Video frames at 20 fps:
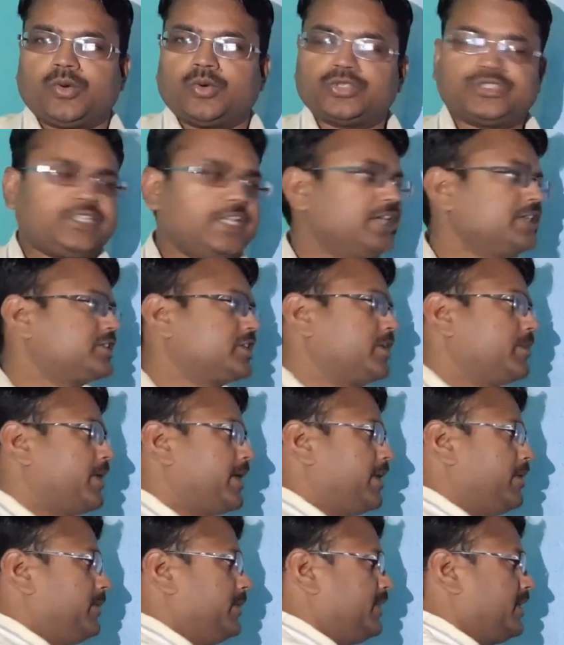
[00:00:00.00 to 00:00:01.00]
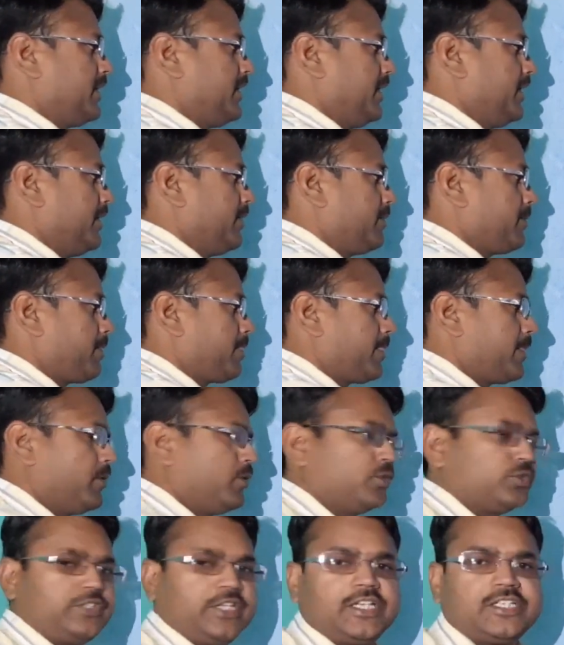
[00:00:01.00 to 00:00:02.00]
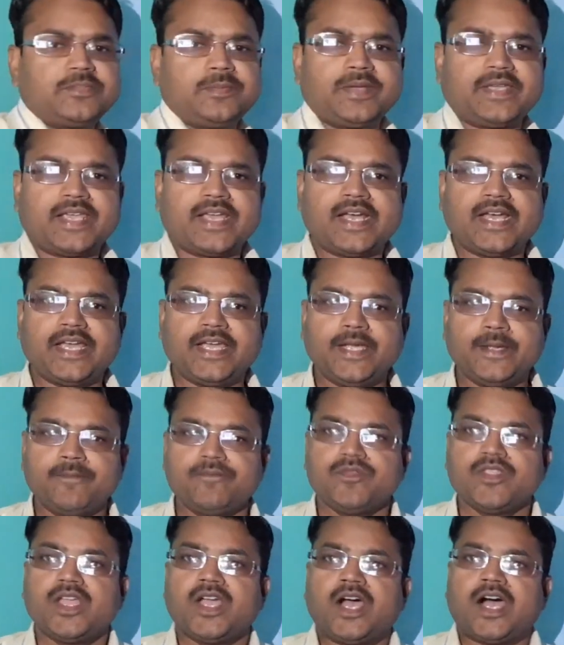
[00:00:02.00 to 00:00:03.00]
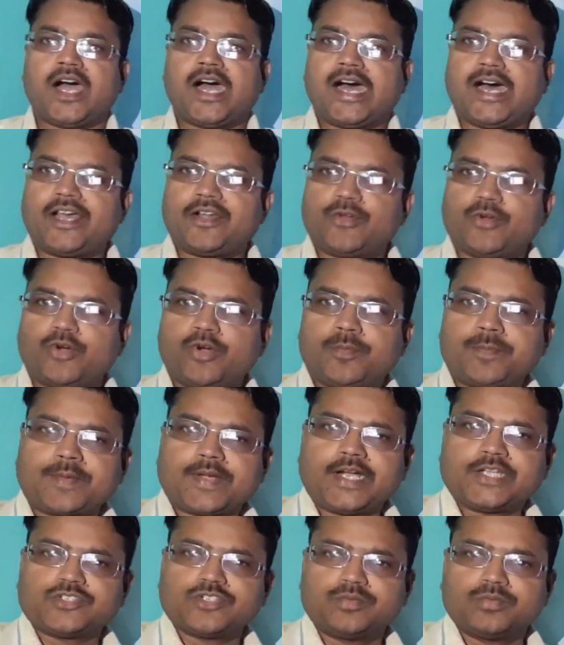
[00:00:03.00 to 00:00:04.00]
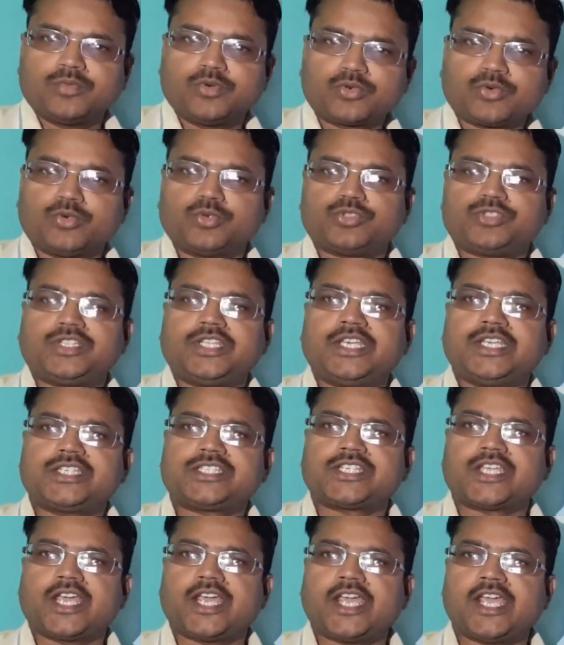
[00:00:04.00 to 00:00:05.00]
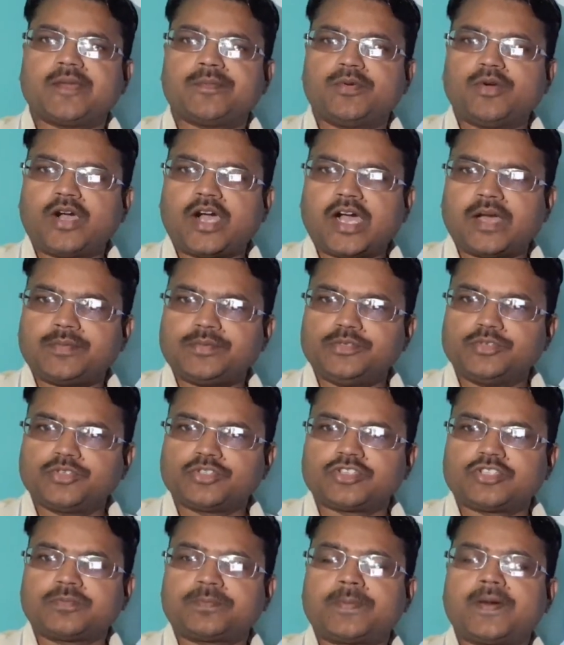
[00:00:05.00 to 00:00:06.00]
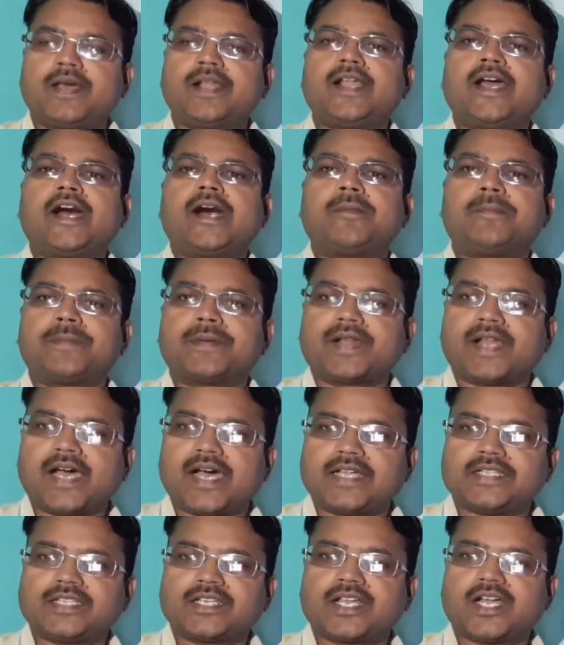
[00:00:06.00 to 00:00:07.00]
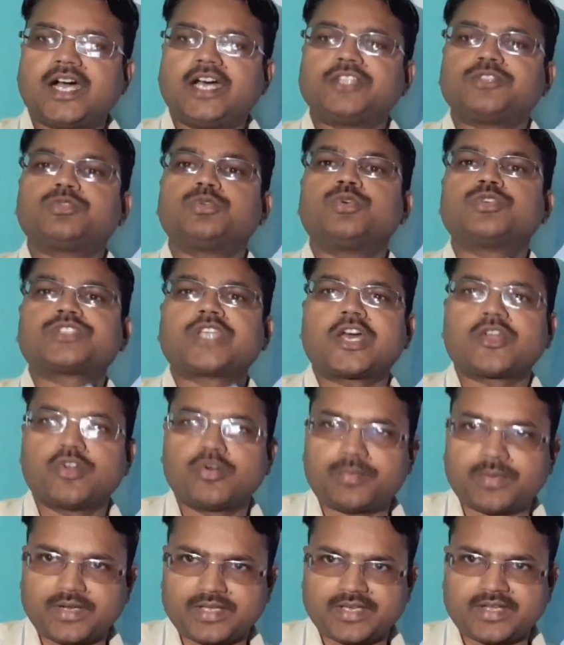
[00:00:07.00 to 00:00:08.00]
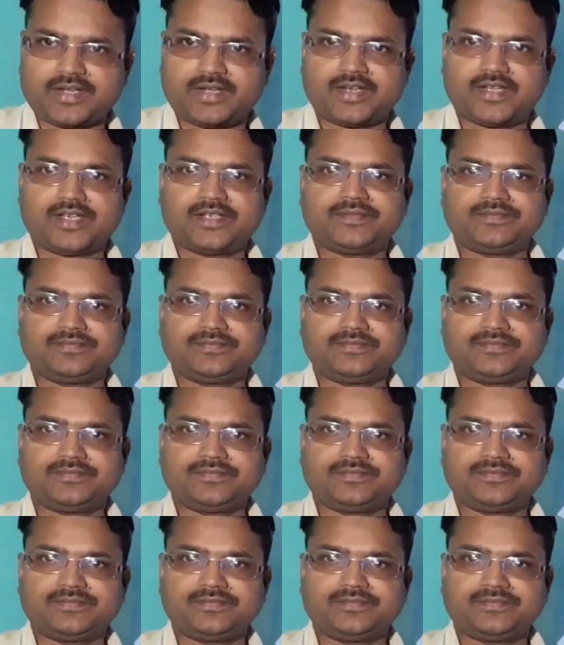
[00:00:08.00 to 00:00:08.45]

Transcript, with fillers: उद्देश्य के बारे में देखिए उद्देश्य में क्या है आरोप का जो मुख्य उद्देश्य है वो अभियुक्त पर अपराध का दोषारोपण करना